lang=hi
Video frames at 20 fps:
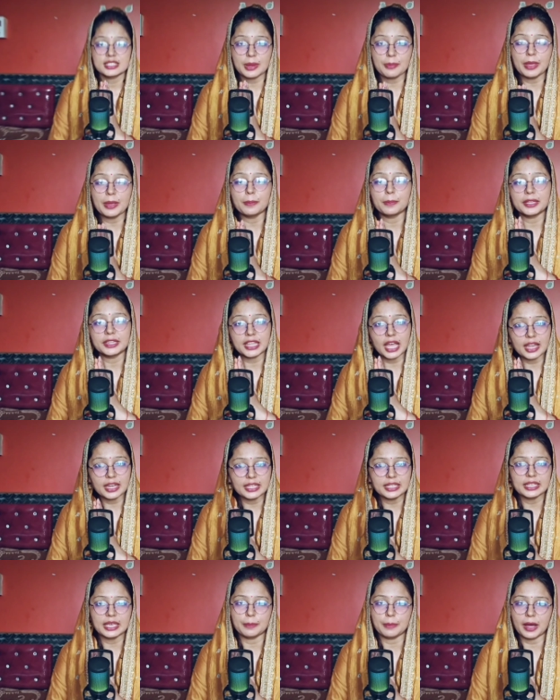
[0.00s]
समय
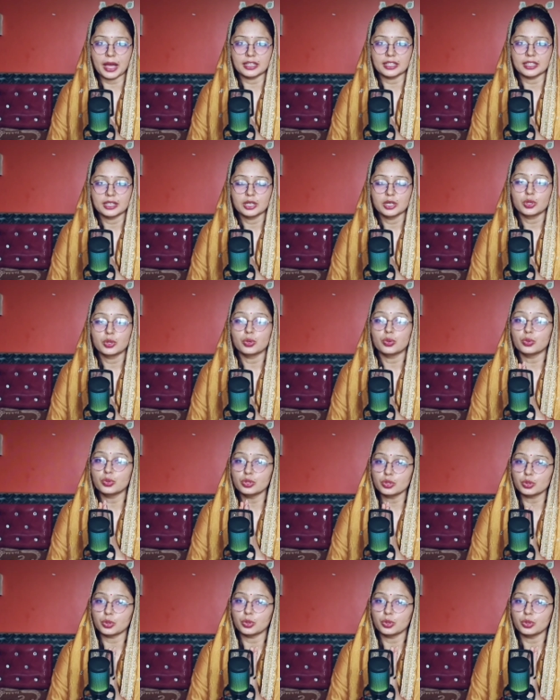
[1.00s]
बिताने के बाद
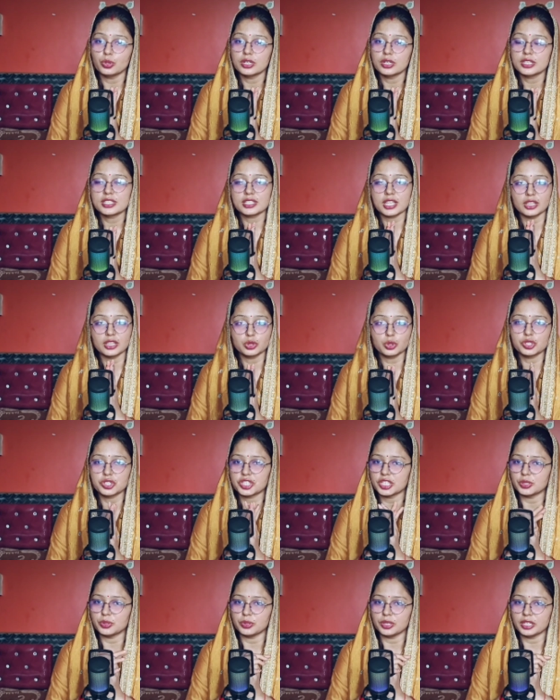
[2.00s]
उनको
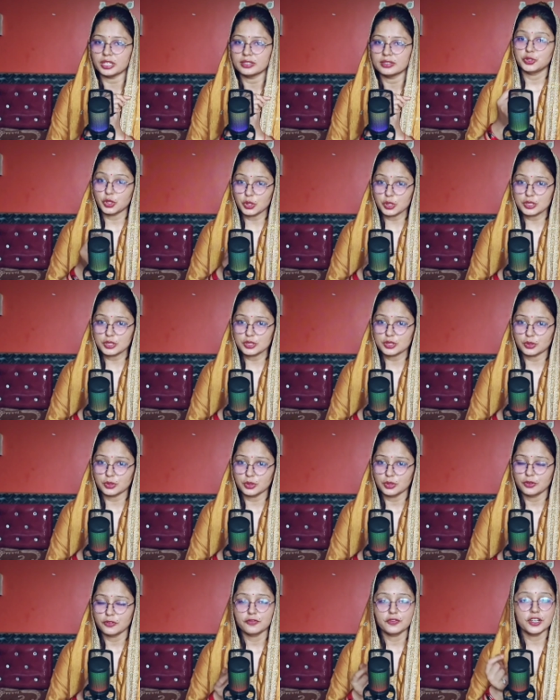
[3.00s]
संतुष्टि हुई
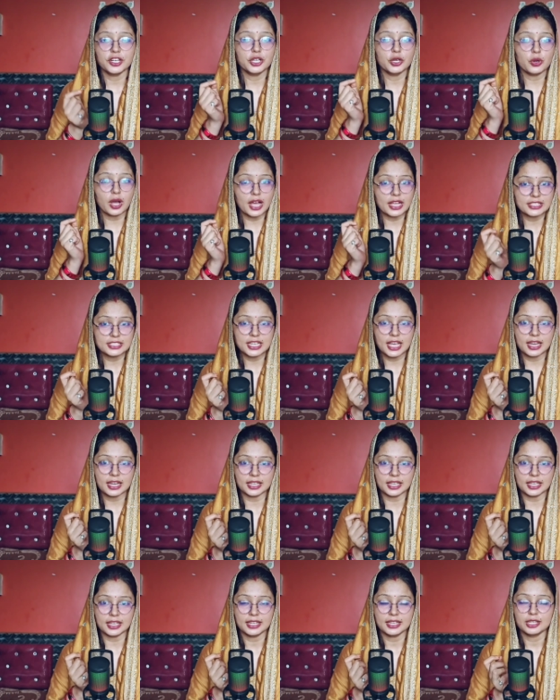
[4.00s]
दोस्तों वीडियो
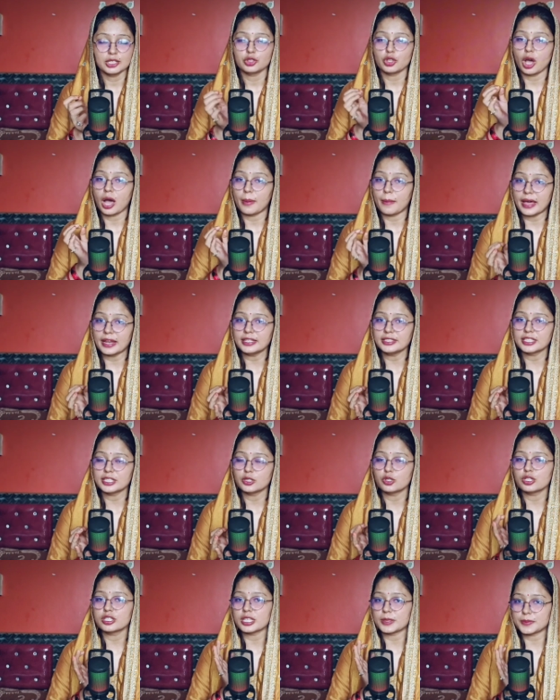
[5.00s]
अच्छा लगे तो हमारे
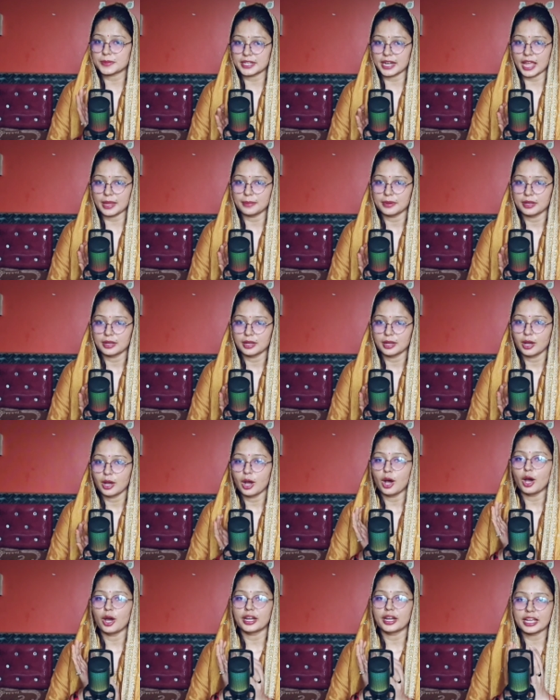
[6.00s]
चैनल को
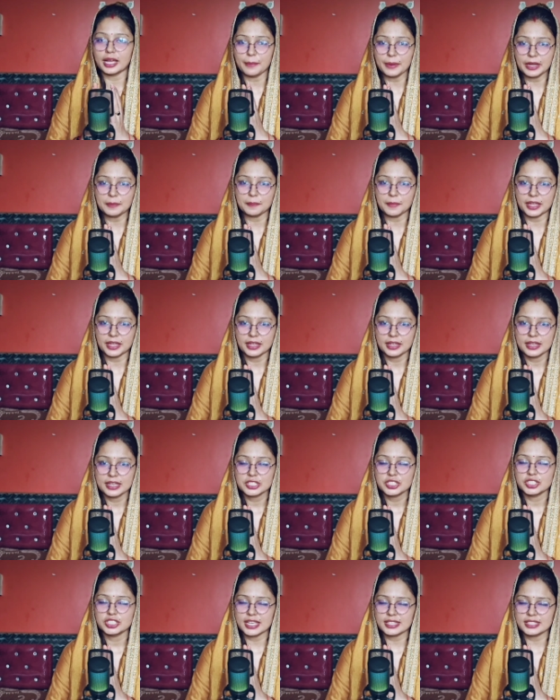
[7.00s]
सब्सक्राइब और कमेंट में
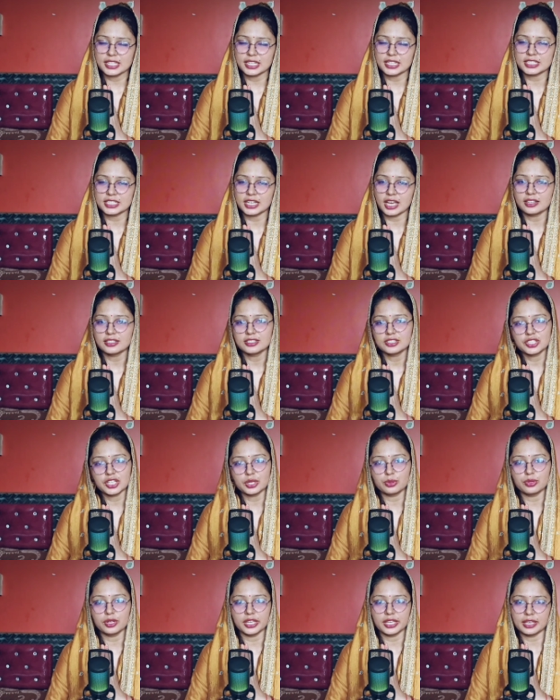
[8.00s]
जय श्री कृष्णा
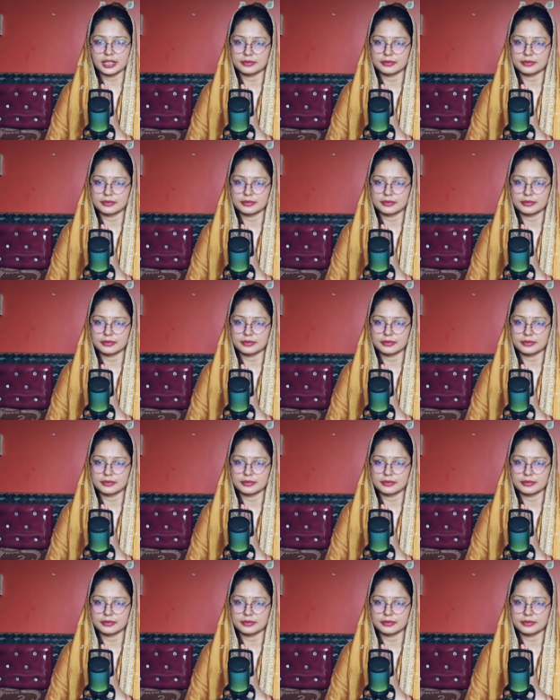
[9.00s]
जरूर